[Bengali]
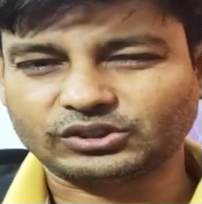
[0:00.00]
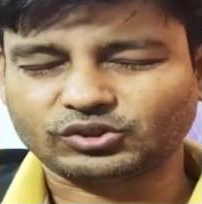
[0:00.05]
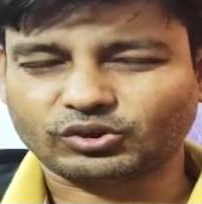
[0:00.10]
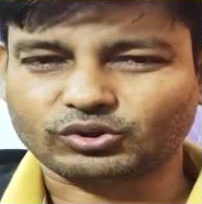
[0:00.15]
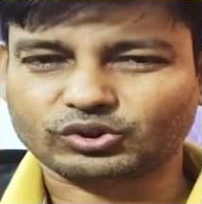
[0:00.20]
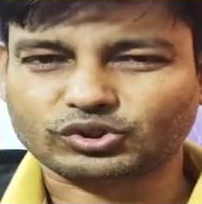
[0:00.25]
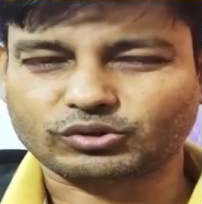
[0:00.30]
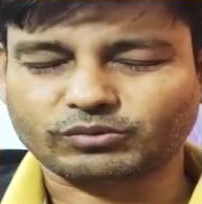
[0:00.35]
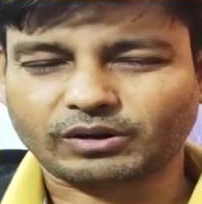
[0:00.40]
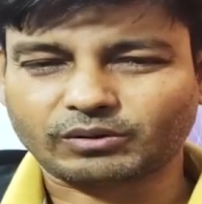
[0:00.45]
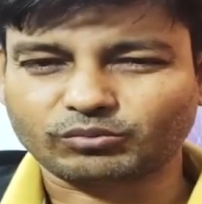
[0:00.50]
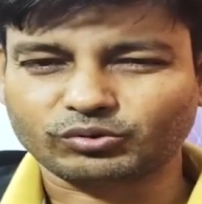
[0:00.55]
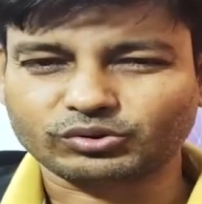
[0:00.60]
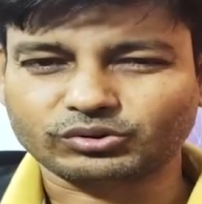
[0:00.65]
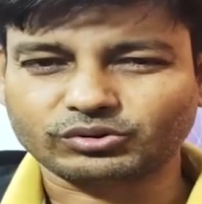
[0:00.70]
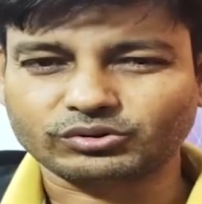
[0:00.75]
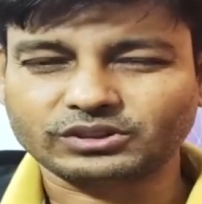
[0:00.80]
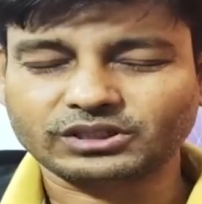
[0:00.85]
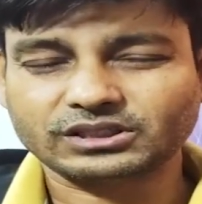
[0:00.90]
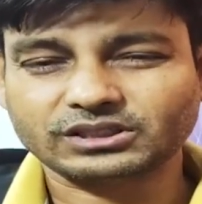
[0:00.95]
যে এই জনসভার
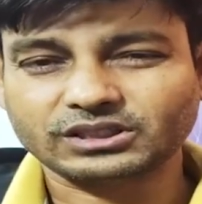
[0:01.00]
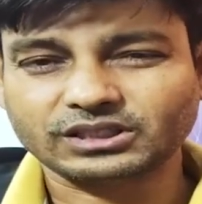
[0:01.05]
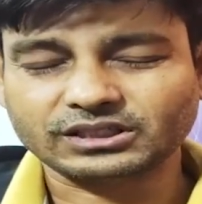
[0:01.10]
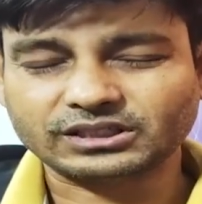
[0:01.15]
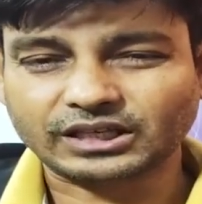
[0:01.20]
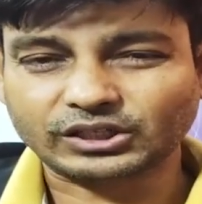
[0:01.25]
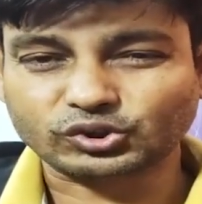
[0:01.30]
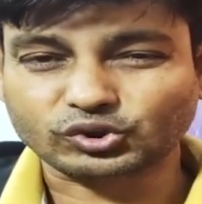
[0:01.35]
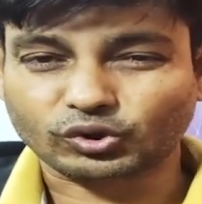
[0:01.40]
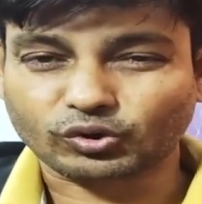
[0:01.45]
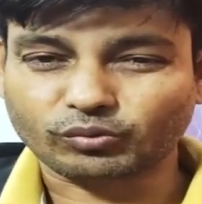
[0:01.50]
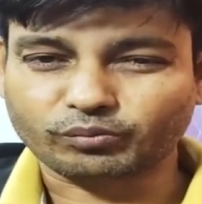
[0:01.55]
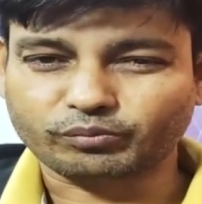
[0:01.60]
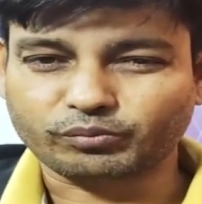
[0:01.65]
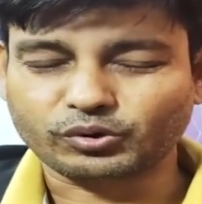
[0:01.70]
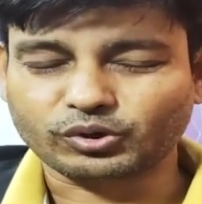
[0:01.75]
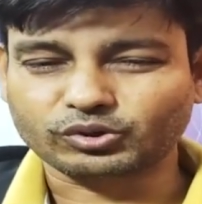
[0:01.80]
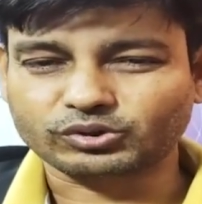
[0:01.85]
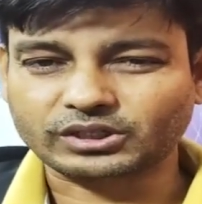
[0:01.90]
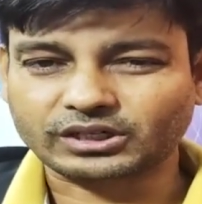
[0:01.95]
মধ্য দিয়ে তিনি তার
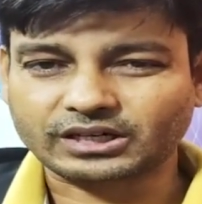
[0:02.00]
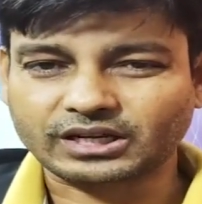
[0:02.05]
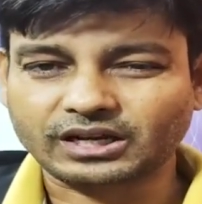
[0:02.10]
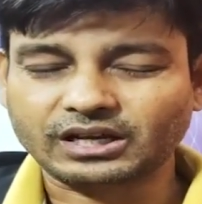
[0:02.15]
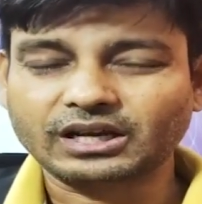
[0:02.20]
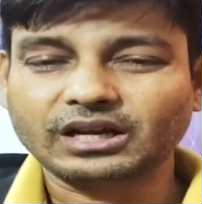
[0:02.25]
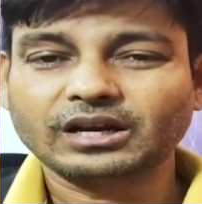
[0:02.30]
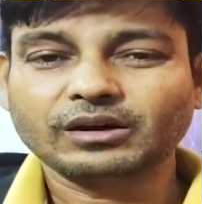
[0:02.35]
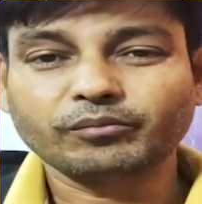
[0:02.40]
জনপ্রিয়তাটা